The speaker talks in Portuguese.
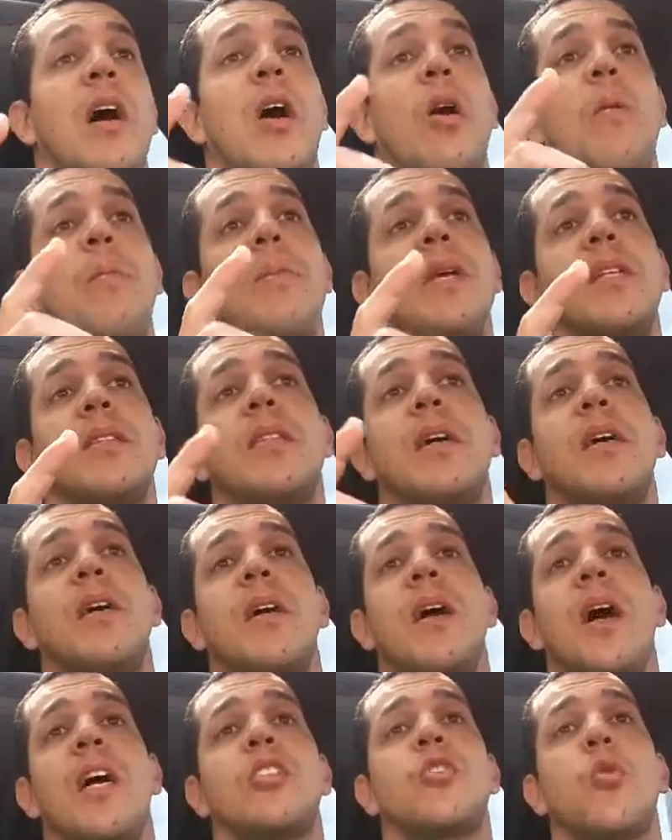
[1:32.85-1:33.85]
aumenta
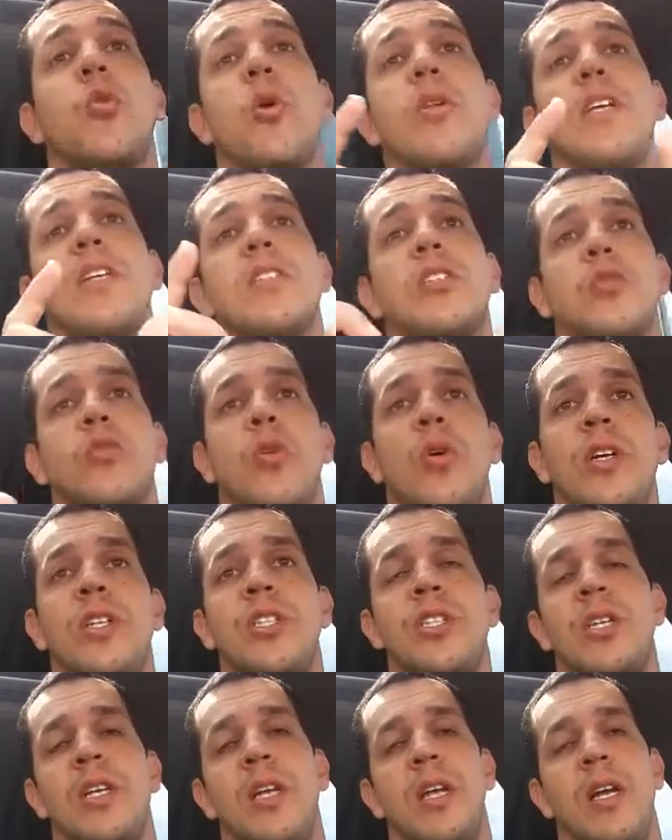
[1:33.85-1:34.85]
as
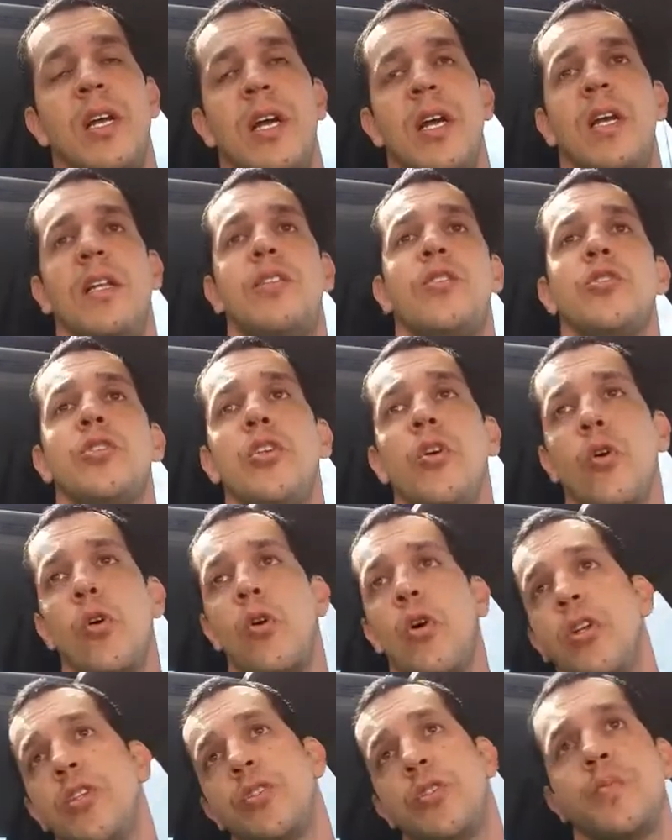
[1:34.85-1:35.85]
conexões entre os
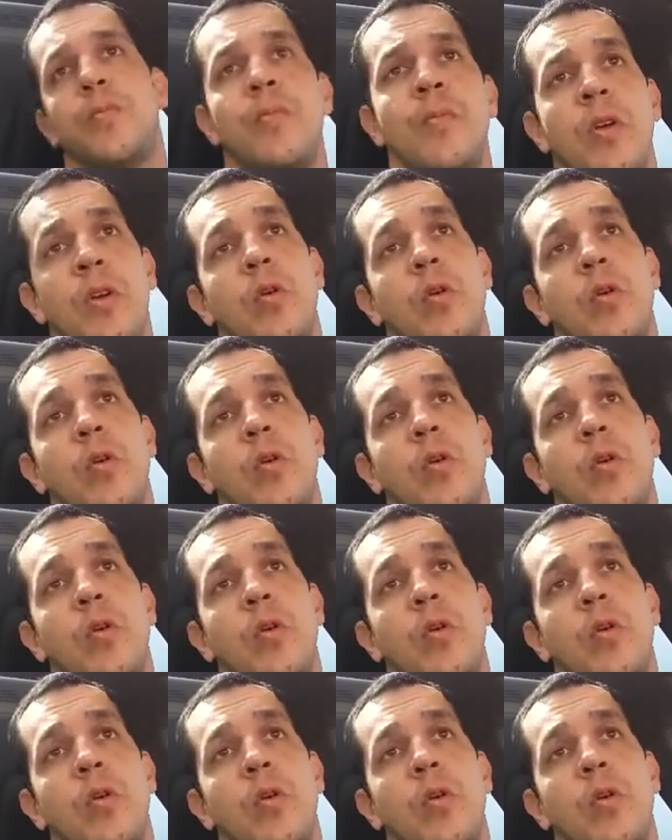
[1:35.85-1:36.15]
neurônios,